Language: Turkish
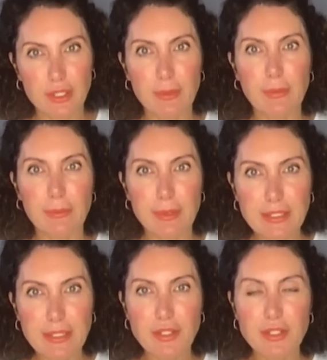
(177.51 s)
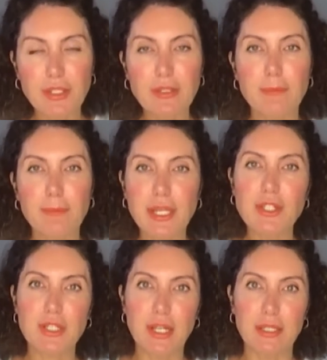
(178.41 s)
çıkabilmesi için
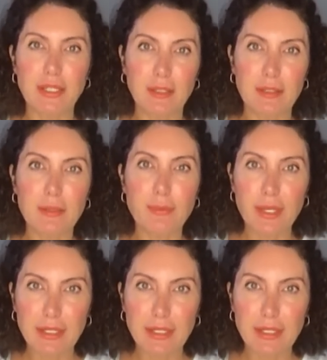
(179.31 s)
5 tane ana